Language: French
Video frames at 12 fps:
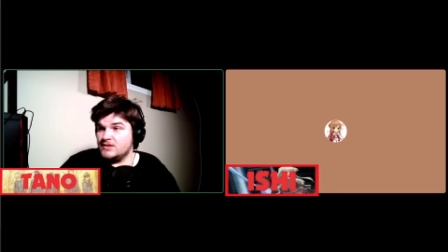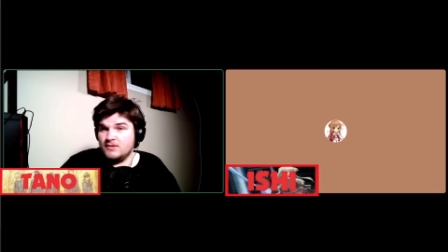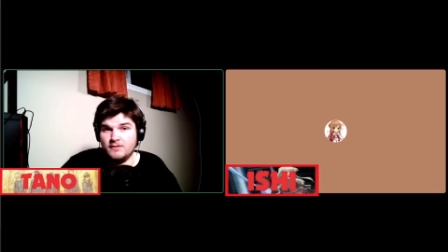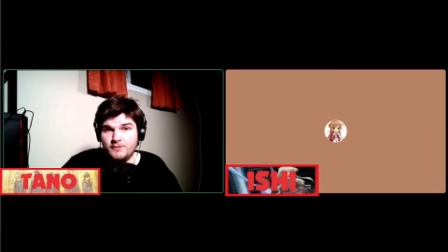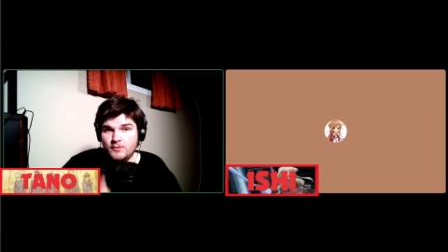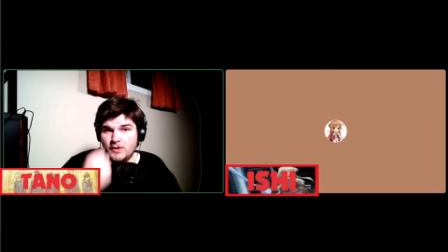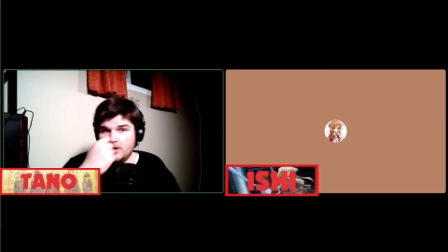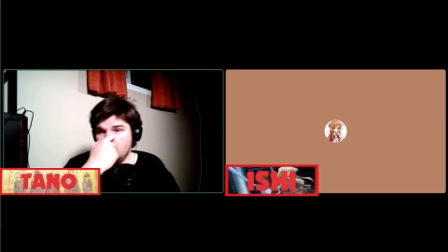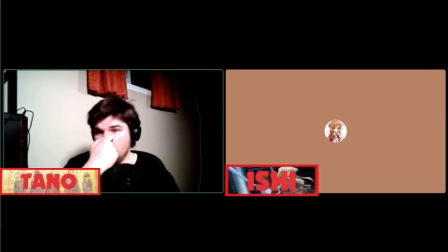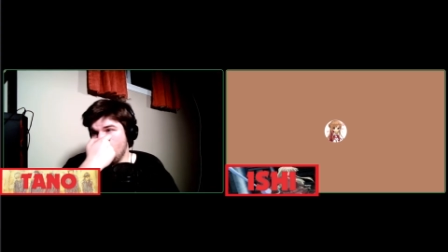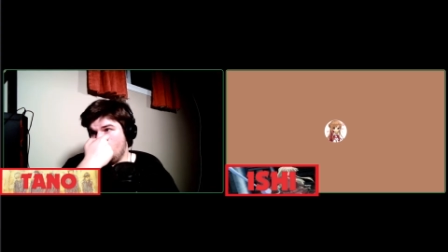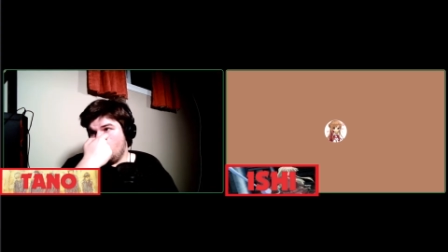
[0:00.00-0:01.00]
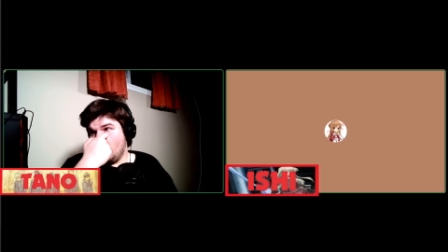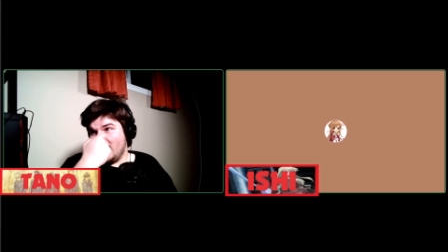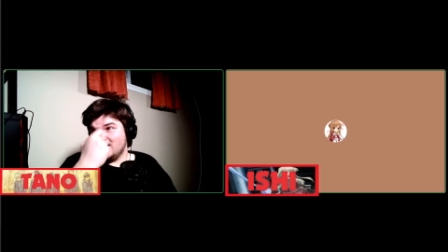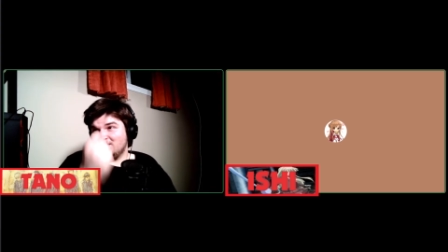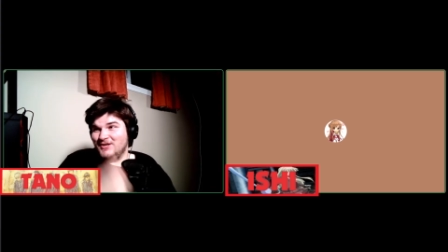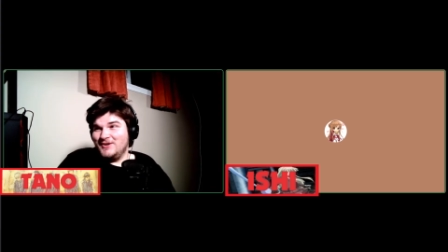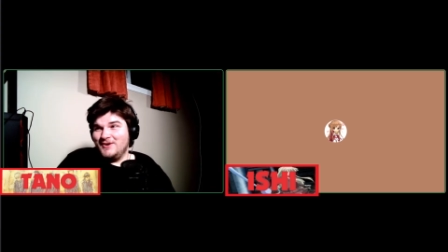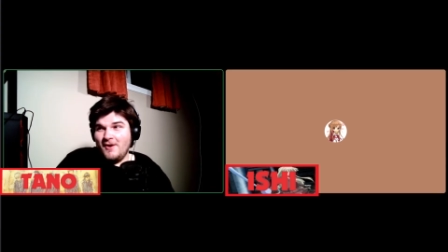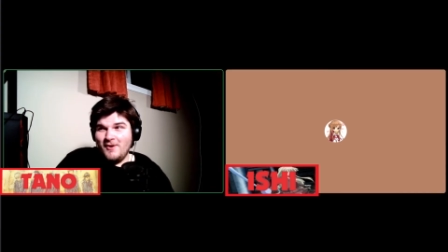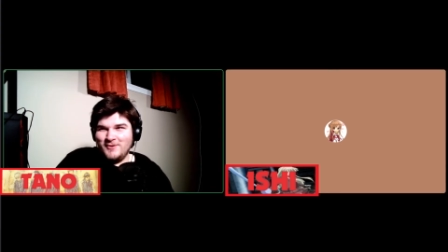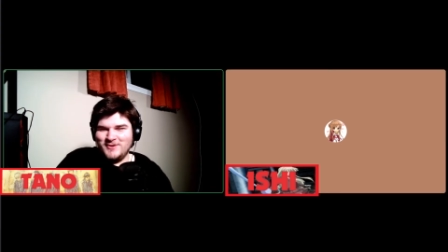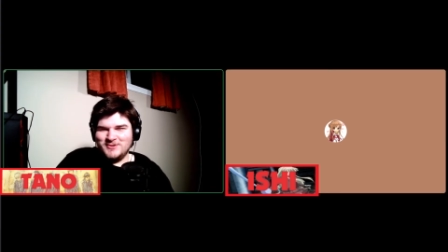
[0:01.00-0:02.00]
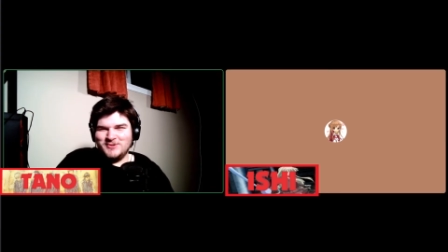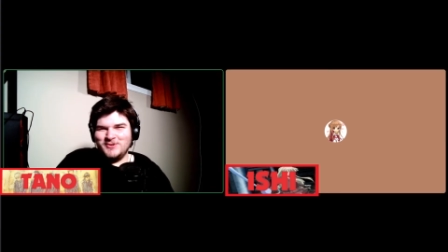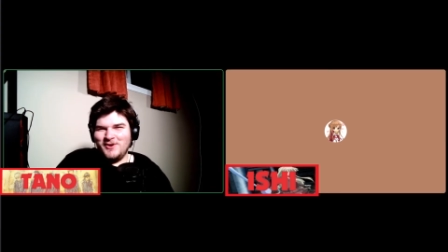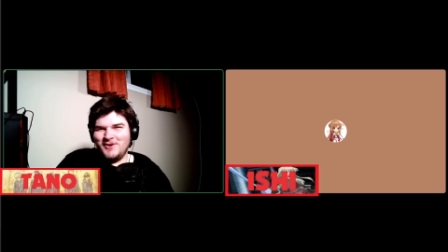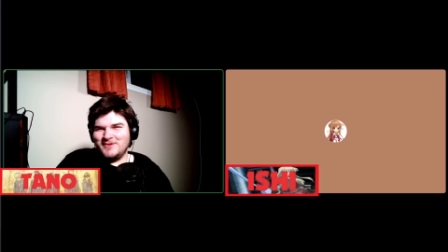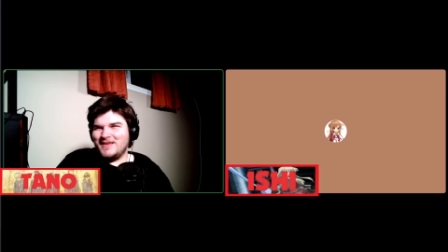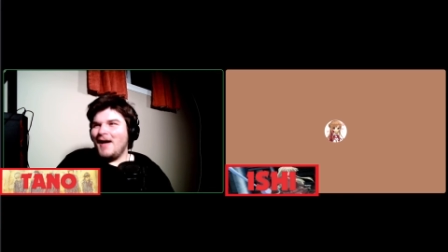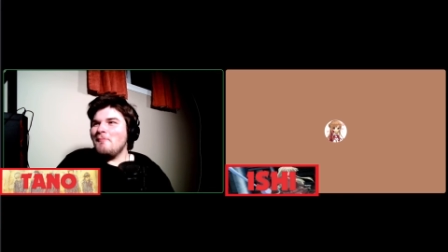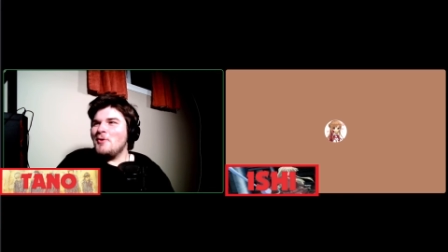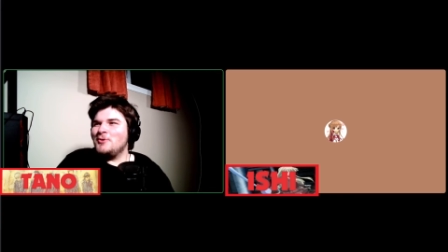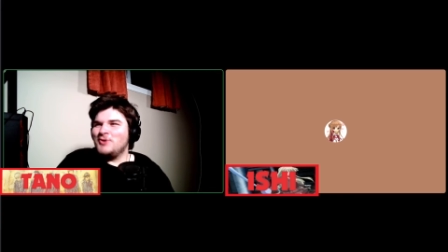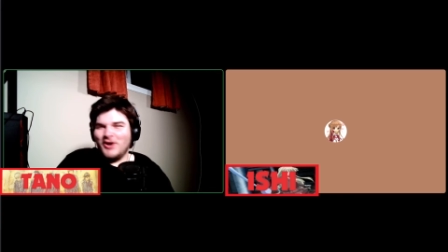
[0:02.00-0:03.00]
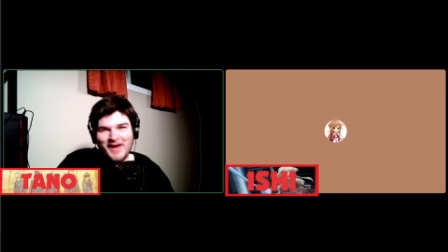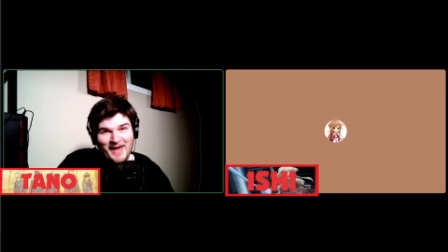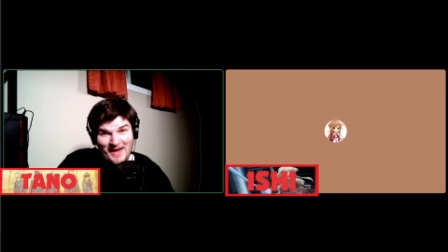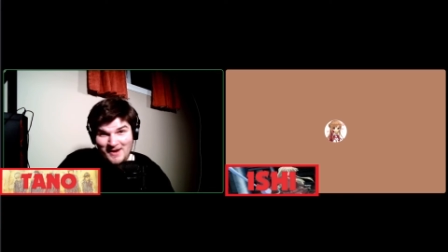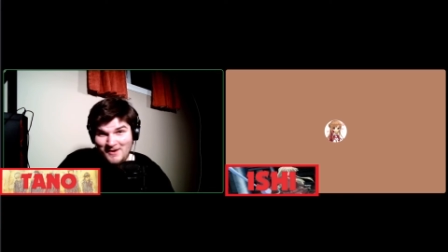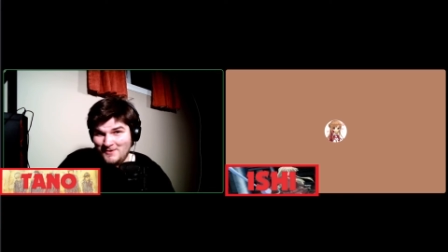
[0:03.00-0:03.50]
Dans le fond, euh, on reste euh, dans une euh, trame de réel.